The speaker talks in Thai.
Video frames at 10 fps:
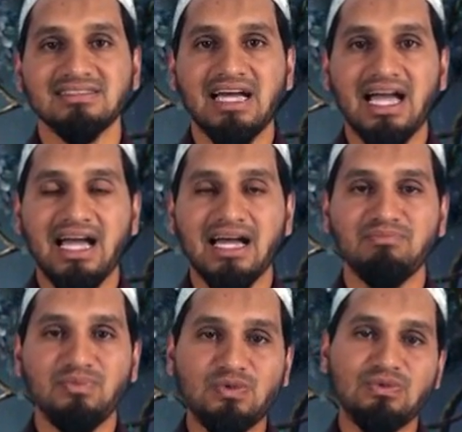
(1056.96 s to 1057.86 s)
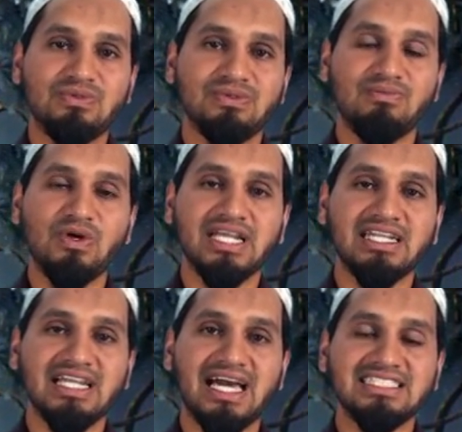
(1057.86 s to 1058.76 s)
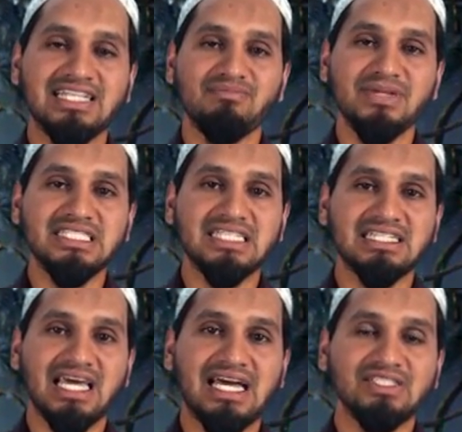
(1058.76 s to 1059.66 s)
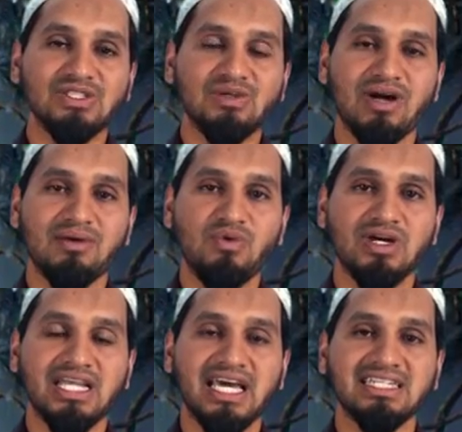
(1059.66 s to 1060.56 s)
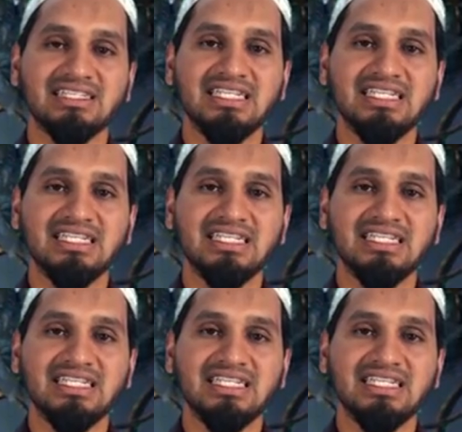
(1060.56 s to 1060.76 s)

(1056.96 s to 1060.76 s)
ตะฮาบู พวกท่านทั้งหลายจะไม่ศรัทธาจนกว่าพวกท่าน